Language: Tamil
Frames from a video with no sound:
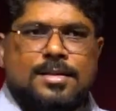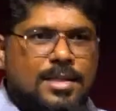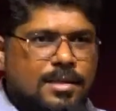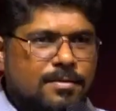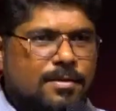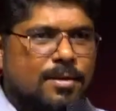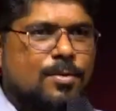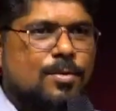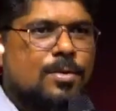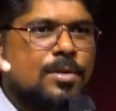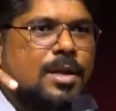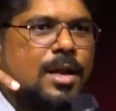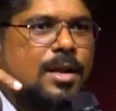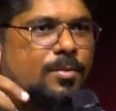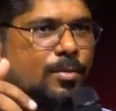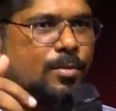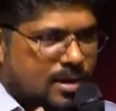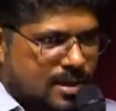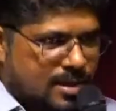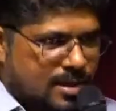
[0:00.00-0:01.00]
ஜீவனை
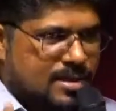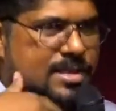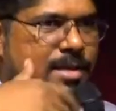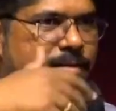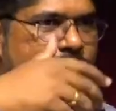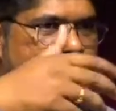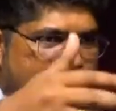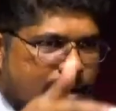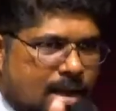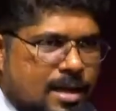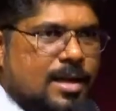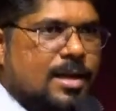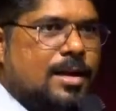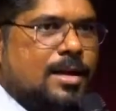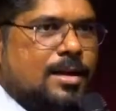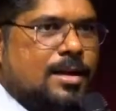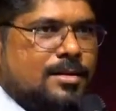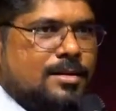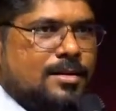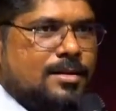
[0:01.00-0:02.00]
கொடுத்தாரில் முதல்ல அந்த ஜீவனை
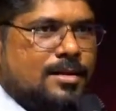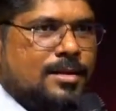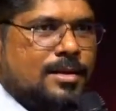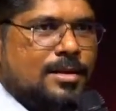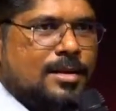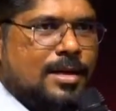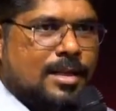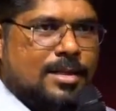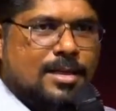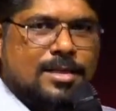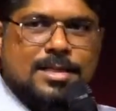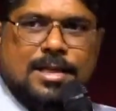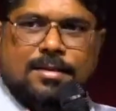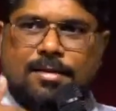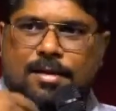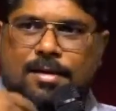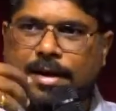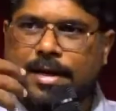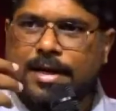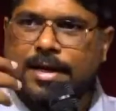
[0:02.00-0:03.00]
வாங்குங்க அந்த
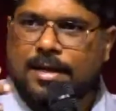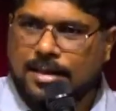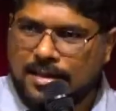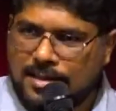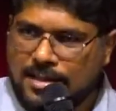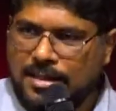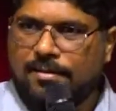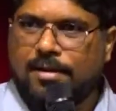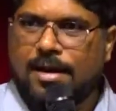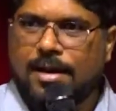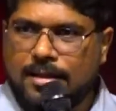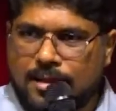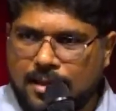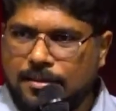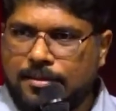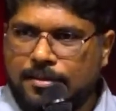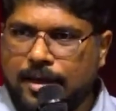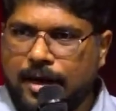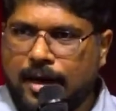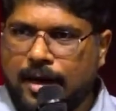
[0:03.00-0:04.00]
ஜீவனை வாங்கி அந்த ஜீவனில்
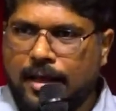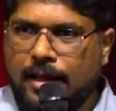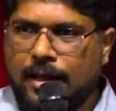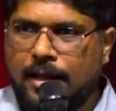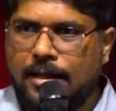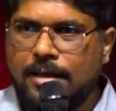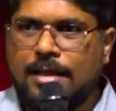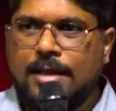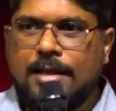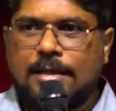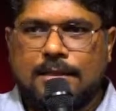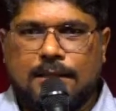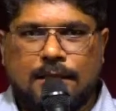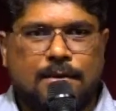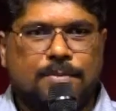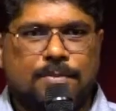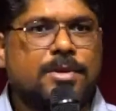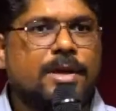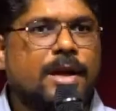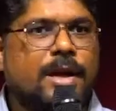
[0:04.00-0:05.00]
திருப்தி அடைங்க
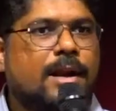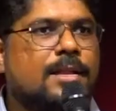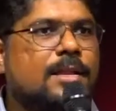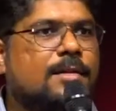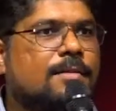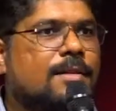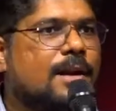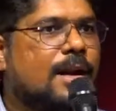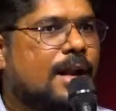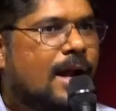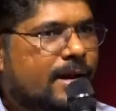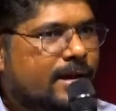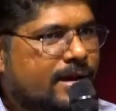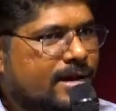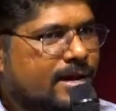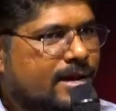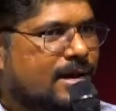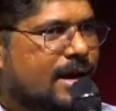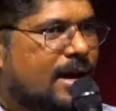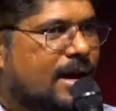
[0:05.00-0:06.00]
திருப்தி அடைந்தவர்கள்
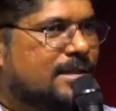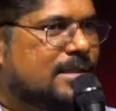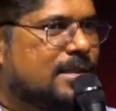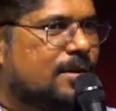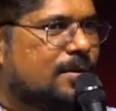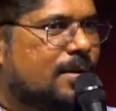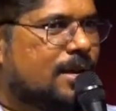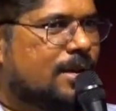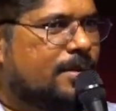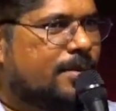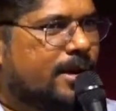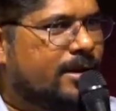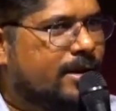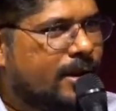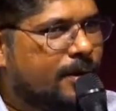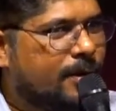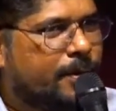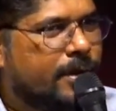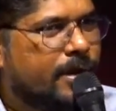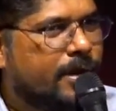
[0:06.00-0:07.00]
அநேகருக்கு ஆசீர்வாதமாக
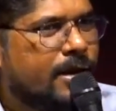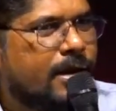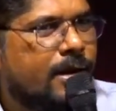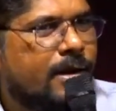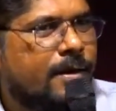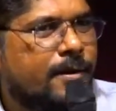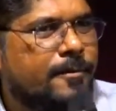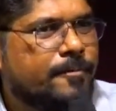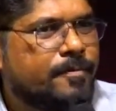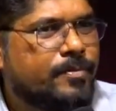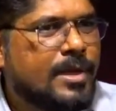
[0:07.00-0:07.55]
இருப்பீர்கள்